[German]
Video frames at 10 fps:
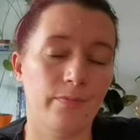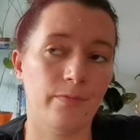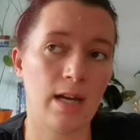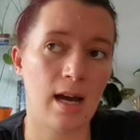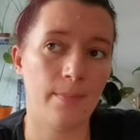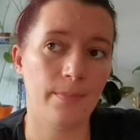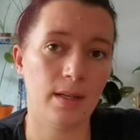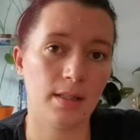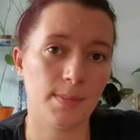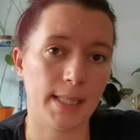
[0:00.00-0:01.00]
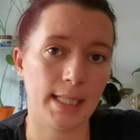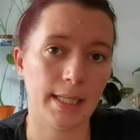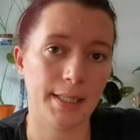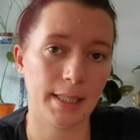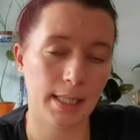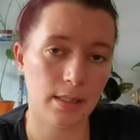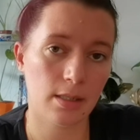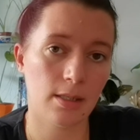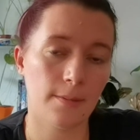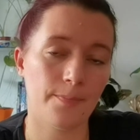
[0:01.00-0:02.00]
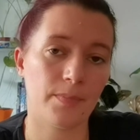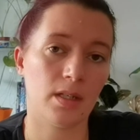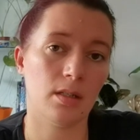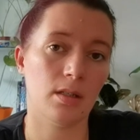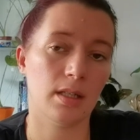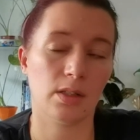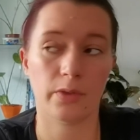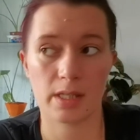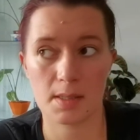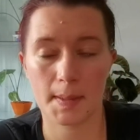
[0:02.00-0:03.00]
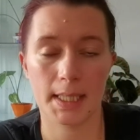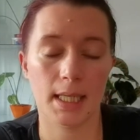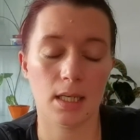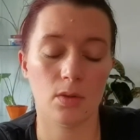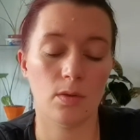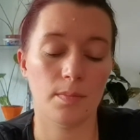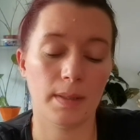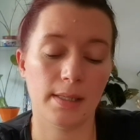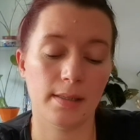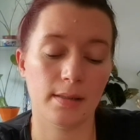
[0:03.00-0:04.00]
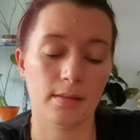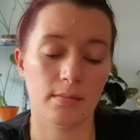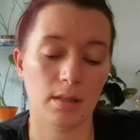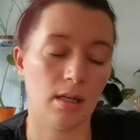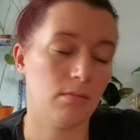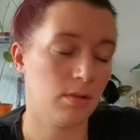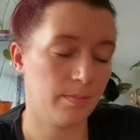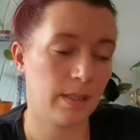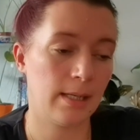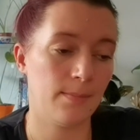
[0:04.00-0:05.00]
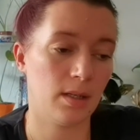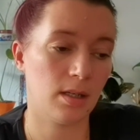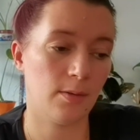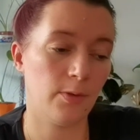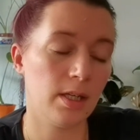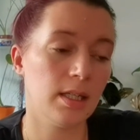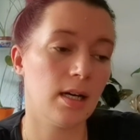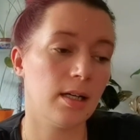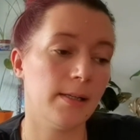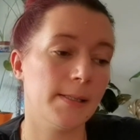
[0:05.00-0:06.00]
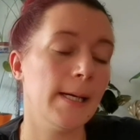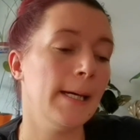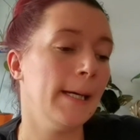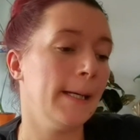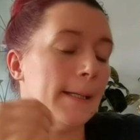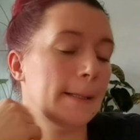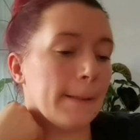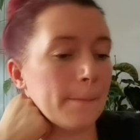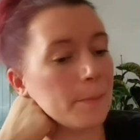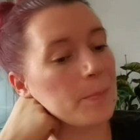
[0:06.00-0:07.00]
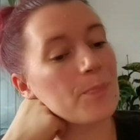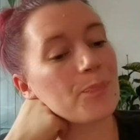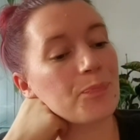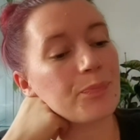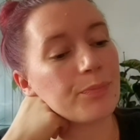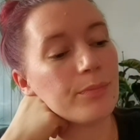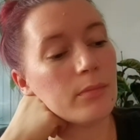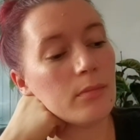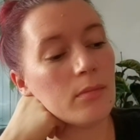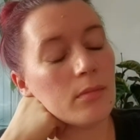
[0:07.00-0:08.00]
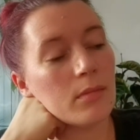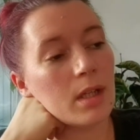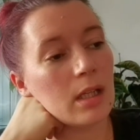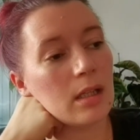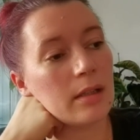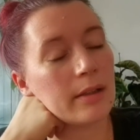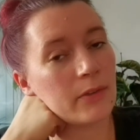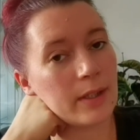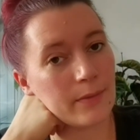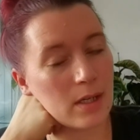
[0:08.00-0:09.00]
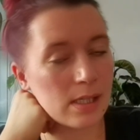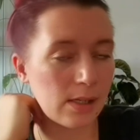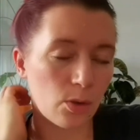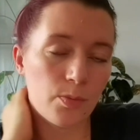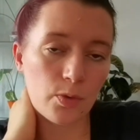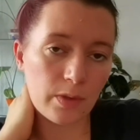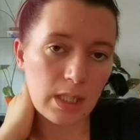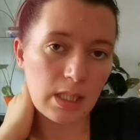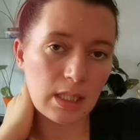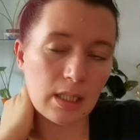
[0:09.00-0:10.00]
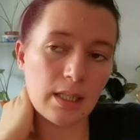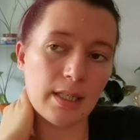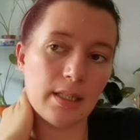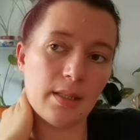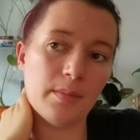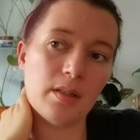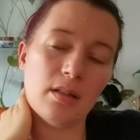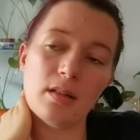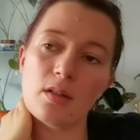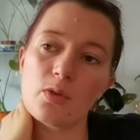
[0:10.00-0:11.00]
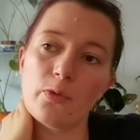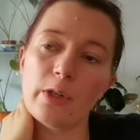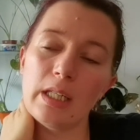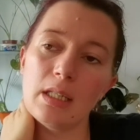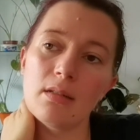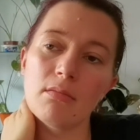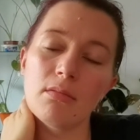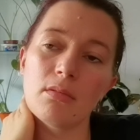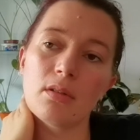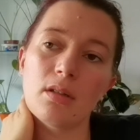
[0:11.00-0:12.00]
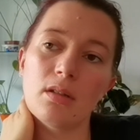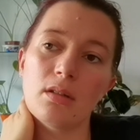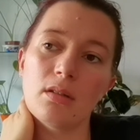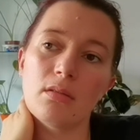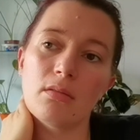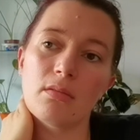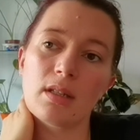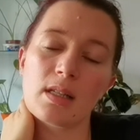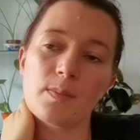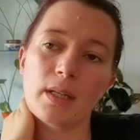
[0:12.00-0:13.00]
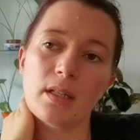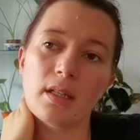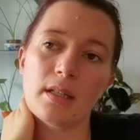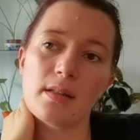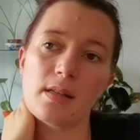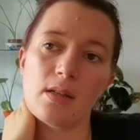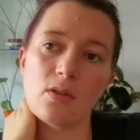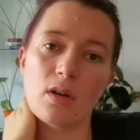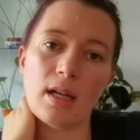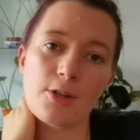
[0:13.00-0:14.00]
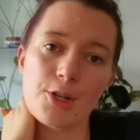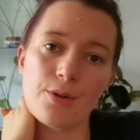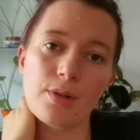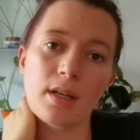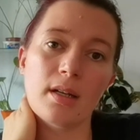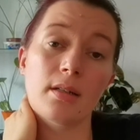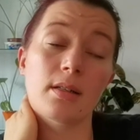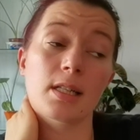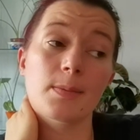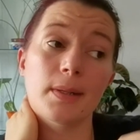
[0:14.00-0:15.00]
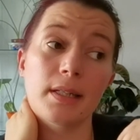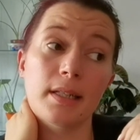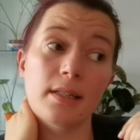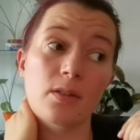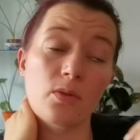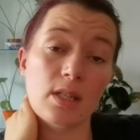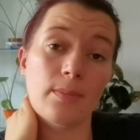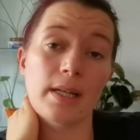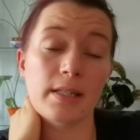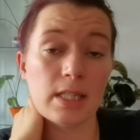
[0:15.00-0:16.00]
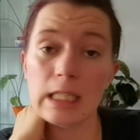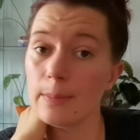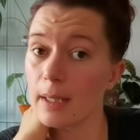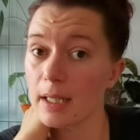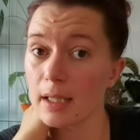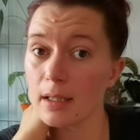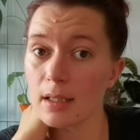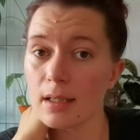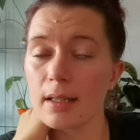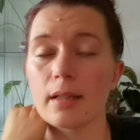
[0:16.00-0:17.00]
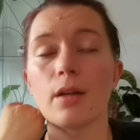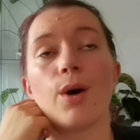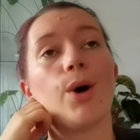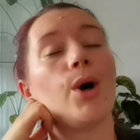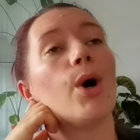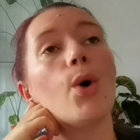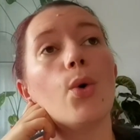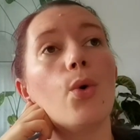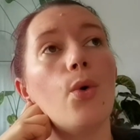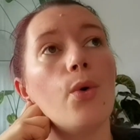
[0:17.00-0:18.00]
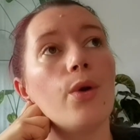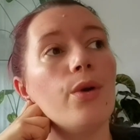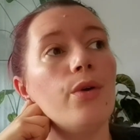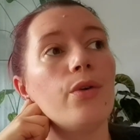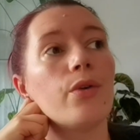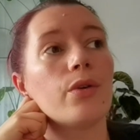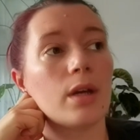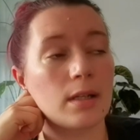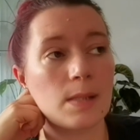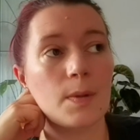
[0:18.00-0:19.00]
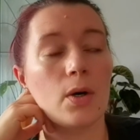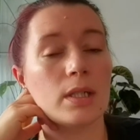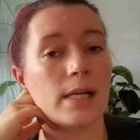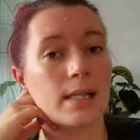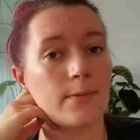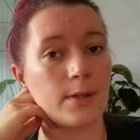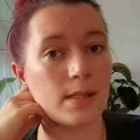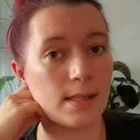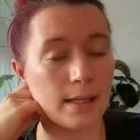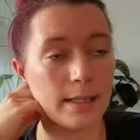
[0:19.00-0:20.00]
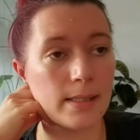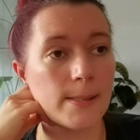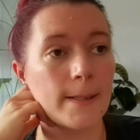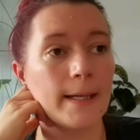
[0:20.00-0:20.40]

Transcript: wir haben ja zwei kleine Kinder, jetzt fast zwei Jahre und bald, ja, im halben Jahr dann vier Jahre alt. Ähm, deswegen war es halt umso wichtiger, ein, ein Miteinander zu finden äh, dass man halt sich noch anschauen kann, dass man halt zusammen als Team agieren kann. Und ja, das brauchte halt einfach Zeit.